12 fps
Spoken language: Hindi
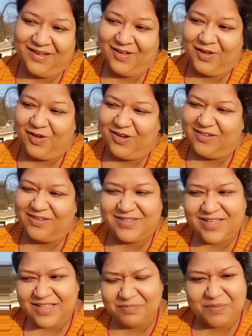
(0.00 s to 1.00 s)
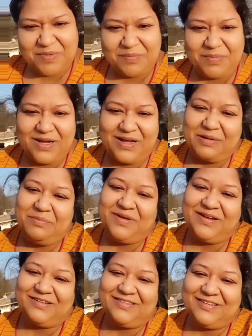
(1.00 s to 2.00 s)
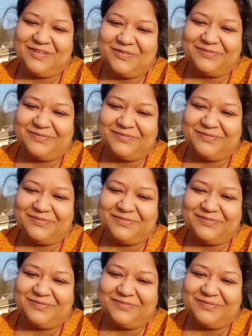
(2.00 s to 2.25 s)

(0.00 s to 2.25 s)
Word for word: और साथ में मैं अपना काम भी करती रहूँ